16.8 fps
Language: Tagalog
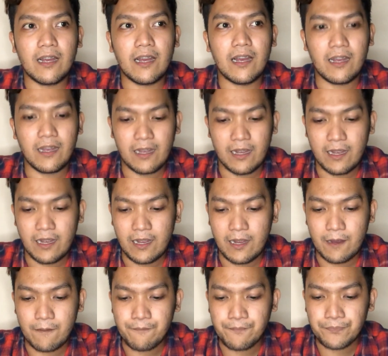
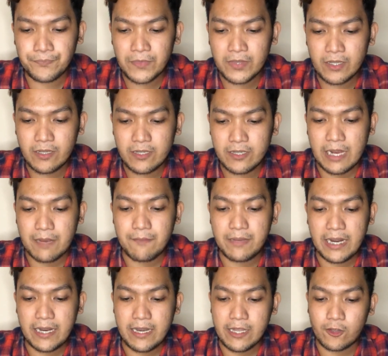uh,
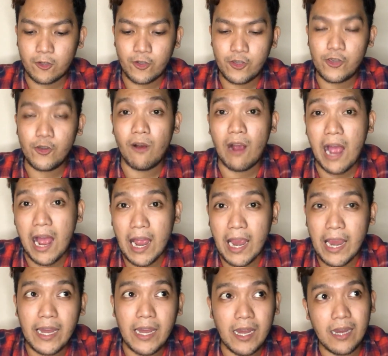sabi nga dito, yung
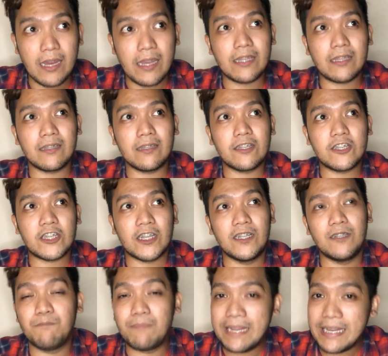I, it
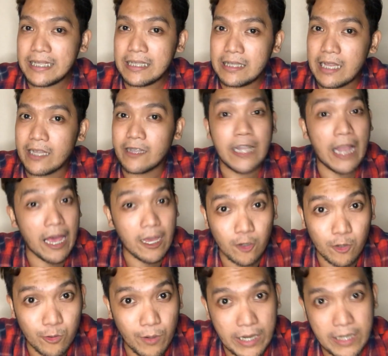shall be the
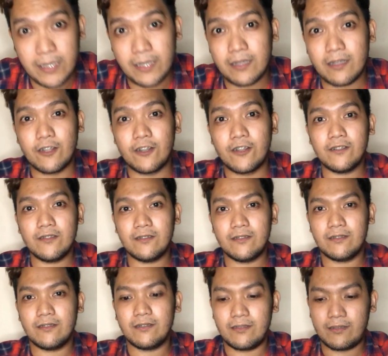narrowest, no?
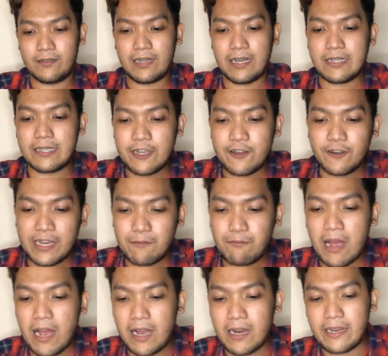Kasi yung
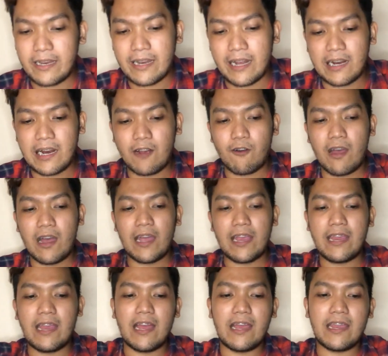iba ang ginagawa
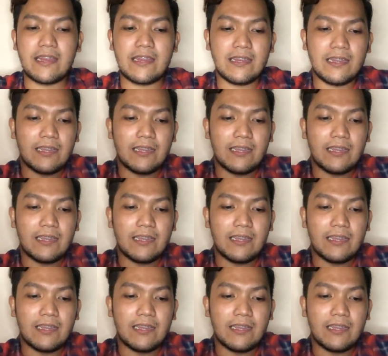kay I,